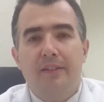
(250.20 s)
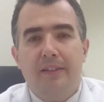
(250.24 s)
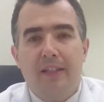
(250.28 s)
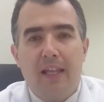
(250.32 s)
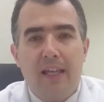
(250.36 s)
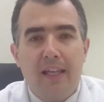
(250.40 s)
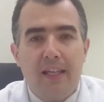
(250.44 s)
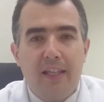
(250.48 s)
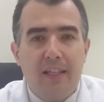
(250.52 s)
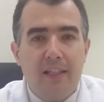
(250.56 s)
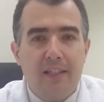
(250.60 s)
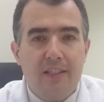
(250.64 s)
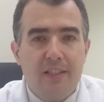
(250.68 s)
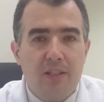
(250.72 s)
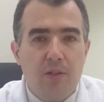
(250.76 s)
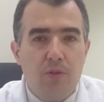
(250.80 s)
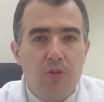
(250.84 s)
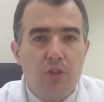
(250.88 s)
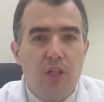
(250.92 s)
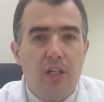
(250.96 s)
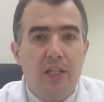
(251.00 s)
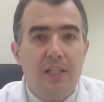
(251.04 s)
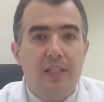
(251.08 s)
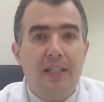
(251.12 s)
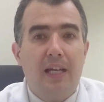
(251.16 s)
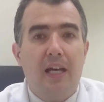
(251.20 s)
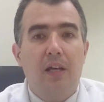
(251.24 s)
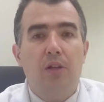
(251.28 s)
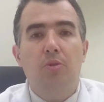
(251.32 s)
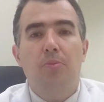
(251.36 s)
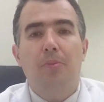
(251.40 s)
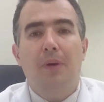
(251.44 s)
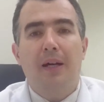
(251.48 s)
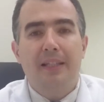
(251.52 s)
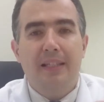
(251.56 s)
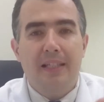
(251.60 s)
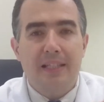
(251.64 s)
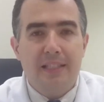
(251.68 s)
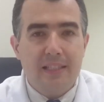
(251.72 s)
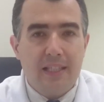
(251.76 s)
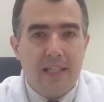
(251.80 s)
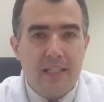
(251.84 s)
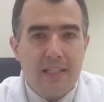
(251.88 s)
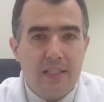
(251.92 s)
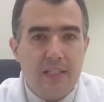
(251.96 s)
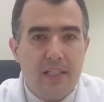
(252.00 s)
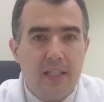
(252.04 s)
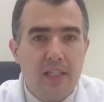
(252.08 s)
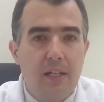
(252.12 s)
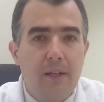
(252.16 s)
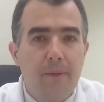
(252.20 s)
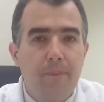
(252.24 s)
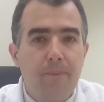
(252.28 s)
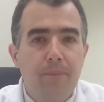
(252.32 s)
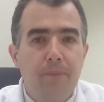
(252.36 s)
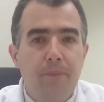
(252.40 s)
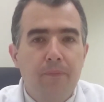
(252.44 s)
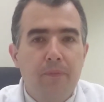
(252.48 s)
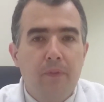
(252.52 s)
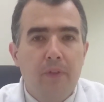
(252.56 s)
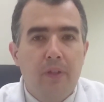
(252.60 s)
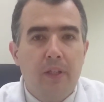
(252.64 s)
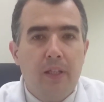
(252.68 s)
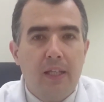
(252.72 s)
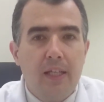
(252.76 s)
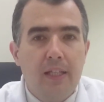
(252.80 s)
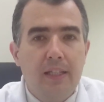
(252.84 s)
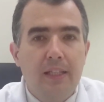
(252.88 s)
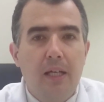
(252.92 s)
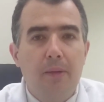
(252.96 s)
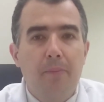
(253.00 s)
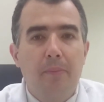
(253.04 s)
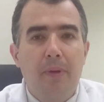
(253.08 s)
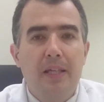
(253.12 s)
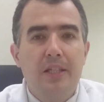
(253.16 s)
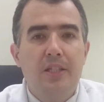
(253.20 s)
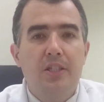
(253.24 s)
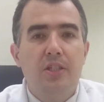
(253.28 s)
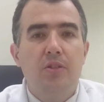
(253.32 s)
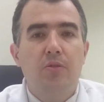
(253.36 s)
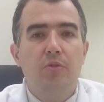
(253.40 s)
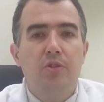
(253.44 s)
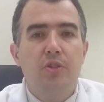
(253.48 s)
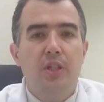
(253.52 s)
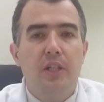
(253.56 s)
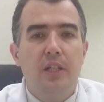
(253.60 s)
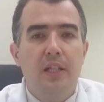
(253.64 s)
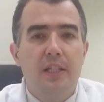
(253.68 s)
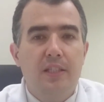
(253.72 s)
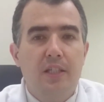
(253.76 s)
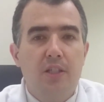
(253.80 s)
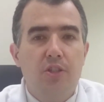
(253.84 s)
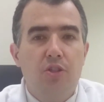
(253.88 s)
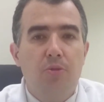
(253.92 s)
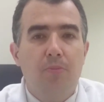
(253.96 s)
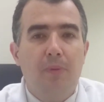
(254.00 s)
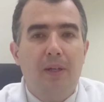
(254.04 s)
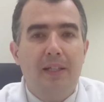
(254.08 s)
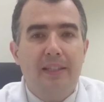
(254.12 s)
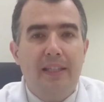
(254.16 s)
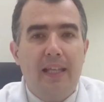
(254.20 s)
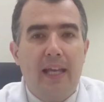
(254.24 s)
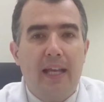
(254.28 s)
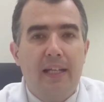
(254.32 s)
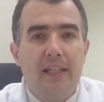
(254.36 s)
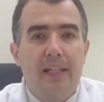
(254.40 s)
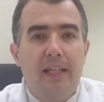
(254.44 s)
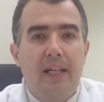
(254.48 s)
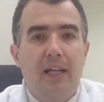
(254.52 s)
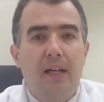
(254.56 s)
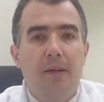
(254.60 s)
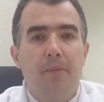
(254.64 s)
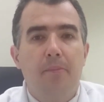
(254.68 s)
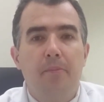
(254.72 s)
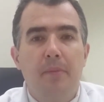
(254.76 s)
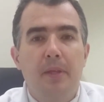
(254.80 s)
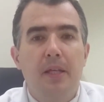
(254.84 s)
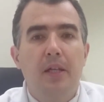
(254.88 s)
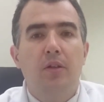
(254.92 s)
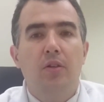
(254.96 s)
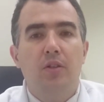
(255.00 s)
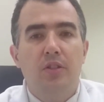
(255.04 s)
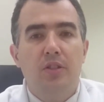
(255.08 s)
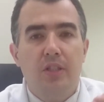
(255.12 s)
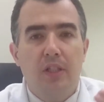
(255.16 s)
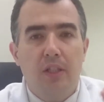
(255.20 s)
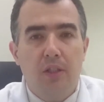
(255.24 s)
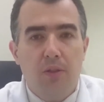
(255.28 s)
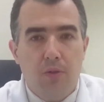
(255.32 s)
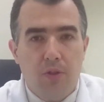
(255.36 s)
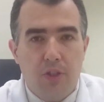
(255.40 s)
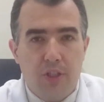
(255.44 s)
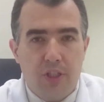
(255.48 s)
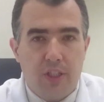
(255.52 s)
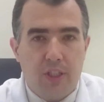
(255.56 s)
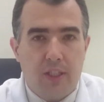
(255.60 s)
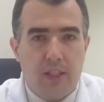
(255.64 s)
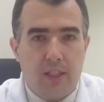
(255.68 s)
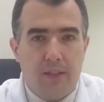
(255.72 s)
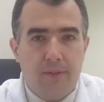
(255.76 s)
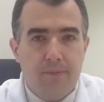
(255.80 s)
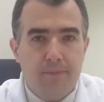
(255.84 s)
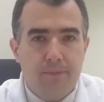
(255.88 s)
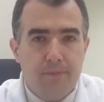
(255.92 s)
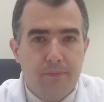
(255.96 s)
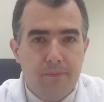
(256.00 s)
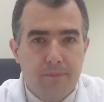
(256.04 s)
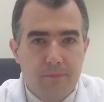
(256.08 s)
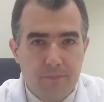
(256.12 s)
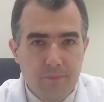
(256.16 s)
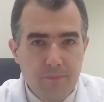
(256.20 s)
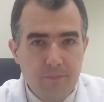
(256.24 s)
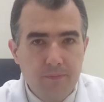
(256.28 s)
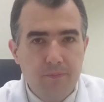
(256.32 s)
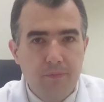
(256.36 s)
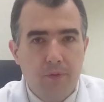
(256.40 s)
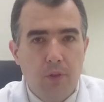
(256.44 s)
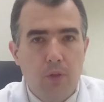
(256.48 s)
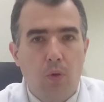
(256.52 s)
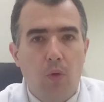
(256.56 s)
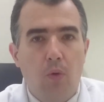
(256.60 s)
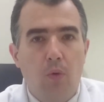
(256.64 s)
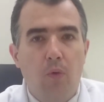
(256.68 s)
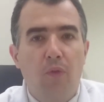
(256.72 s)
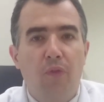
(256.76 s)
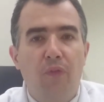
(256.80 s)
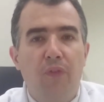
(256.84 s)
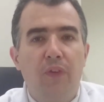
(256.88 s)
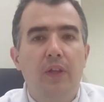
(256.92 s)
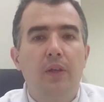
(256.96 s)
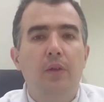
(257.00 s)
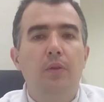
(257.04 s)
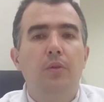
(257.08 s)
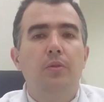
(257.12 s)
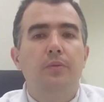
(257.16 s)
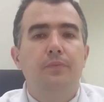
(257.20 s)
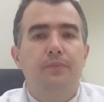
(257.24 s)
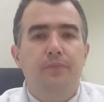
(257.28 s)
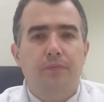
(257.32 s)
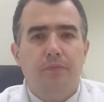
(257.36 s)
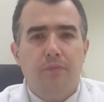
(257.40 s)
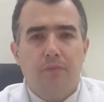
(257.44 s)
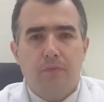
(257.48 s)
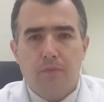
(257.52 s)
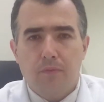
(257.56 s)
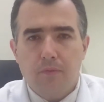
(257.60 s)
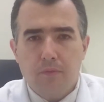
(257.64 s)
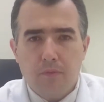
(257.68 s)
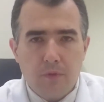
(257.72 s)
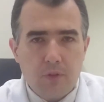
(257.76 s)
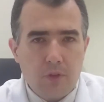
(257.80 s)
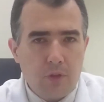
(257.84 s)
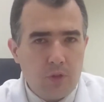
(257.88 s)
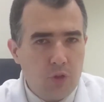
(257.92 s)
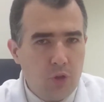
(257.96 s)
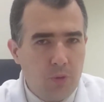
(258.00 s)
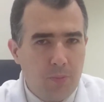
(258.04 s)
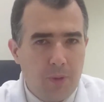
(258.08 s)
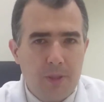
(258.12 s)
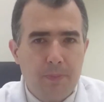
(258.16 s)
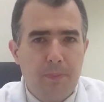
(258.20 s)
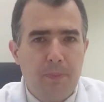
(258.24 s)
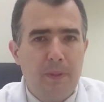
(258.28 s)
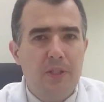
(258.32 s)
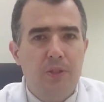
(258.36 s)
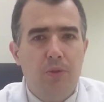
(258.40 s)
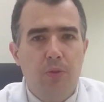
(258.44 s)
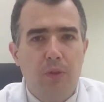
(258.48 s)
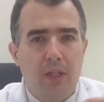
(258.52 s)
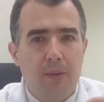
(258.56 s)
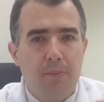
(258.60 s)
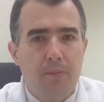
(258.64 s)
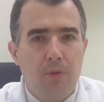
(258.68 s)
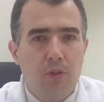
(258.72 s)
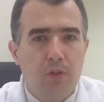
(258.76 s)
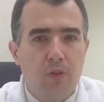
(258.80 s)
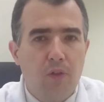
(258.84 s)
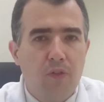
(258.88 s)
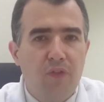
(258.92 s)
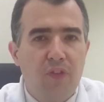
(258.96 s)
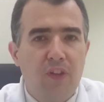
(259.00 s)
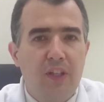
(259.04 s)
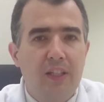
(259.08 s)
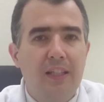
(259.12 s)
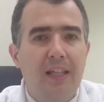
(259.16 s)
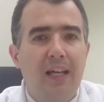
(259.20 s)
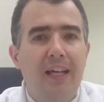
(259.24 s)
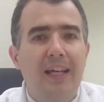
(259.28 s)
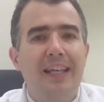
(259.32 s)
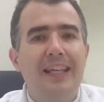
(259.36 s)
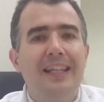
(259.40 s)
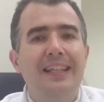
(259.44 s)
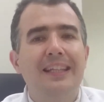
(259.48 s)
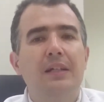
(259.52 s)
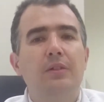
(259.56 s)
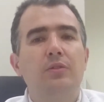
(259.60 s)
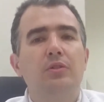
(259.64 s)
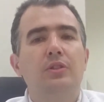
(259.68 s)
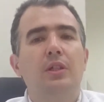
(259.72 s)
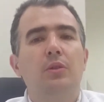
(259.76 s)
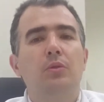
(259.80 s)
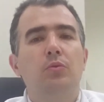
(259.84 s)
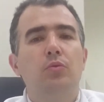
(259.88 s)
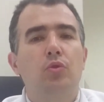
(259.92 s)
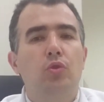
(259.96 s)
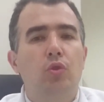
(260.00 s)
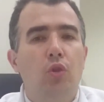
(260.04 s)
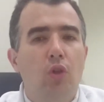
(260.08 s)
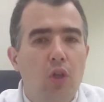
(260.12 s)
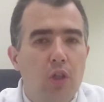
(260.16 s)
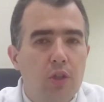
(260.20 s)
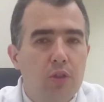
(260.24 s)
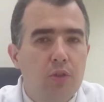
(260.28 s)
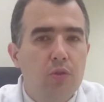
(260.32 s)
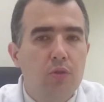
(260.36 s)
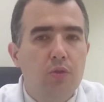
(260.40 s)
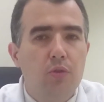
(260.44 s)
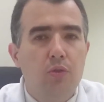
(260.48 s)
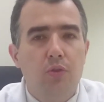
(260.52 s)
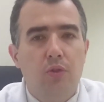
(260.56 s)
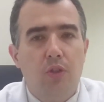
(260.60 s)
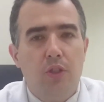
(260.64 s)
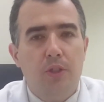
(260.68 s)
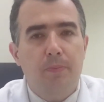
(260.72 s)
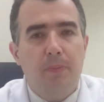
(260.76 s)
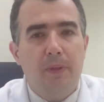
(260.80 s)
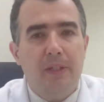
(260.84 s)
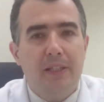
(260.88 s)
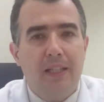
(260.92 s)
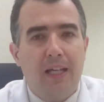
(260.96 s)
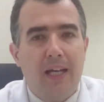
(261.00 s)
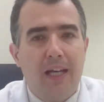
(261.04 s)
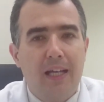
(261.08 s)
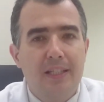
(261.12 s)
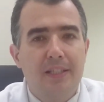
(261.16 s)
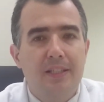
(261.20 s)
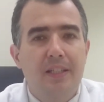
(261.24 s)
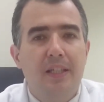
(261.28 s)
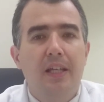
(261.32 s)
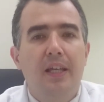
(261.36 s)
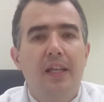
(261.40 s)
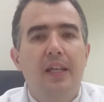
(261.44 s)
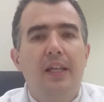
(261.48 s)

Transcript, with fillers: tem que se utilizar uma anestesia e também se utiliza de uma técnica microcirúrgica, com fio de uma espessura muito fina e não são todos os hospitais